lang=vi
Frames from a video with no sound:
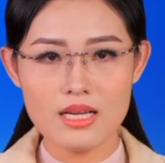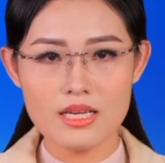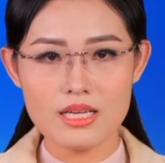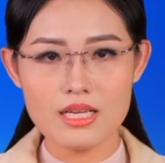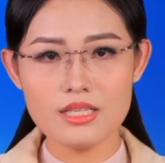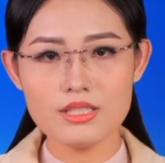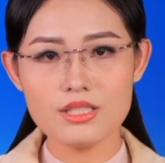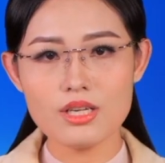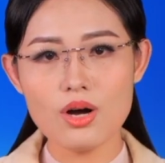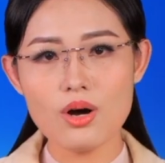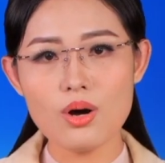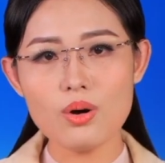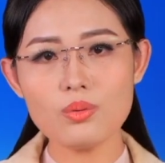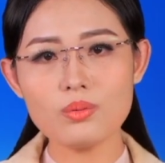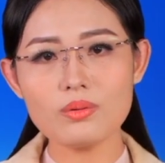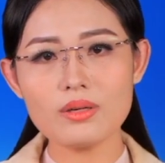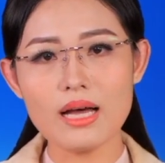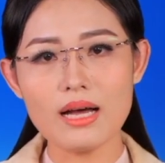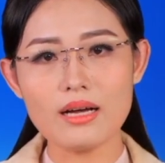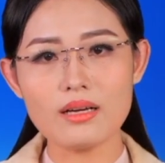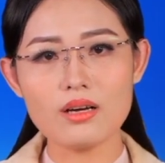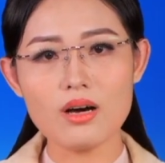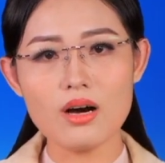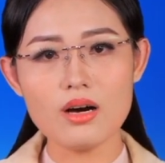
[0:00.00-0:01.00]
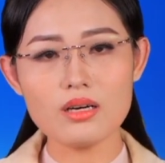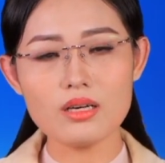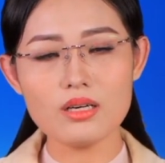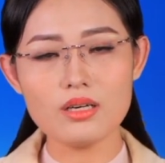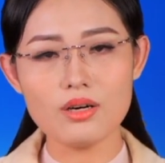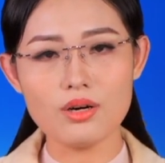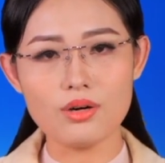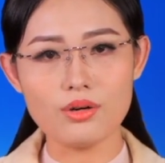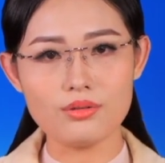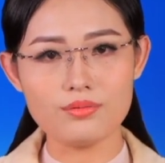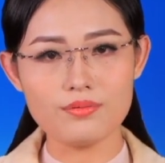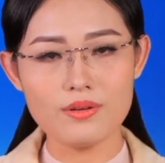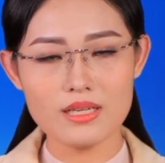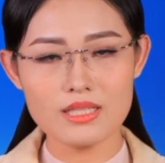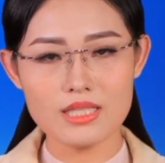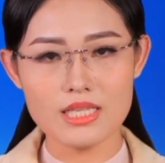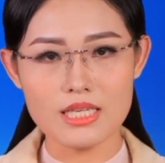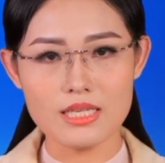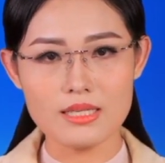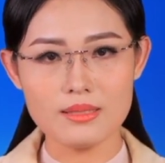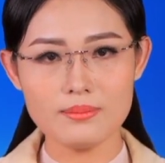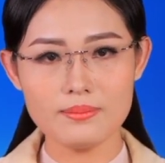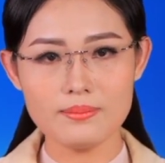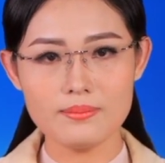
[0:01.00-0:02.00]
khiến cho Úc càng có cơ hội phát
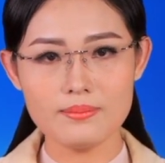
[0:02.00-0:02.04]
triển.